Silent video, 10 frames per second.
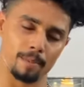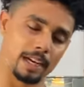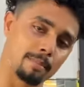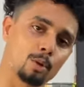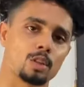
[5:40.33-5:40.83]
मैं
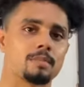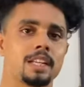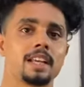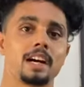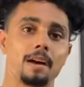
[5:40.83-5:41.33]
आप लोग
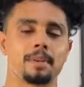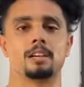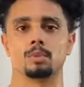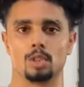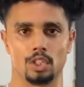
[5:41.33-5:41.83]
समझा कि आप
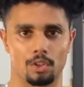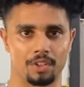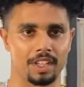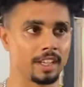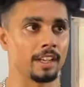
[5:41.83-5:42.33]
ना भूल जाओ
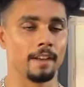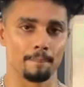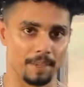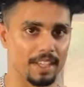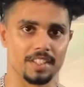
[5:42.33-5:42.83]
ठीक है
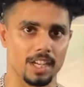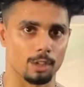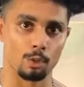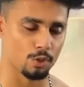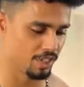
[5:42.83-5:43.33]
मैं ये चाह
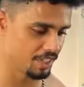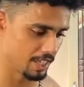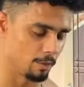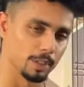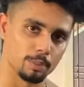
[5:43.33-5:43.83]
रहा हूँ कुछ नहीं
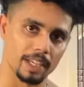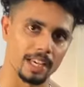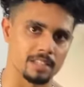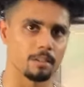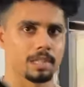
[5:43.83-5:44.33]
चाह रहा हूँ मैं तो भाई
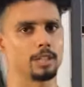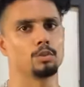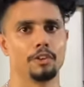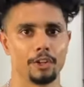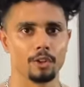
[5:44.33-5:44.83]
कैसे भी बना
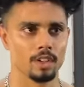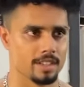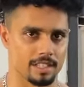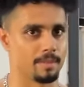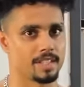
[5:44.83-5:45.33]
दू वीडियो
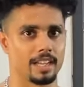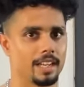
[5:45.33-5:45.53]
समझना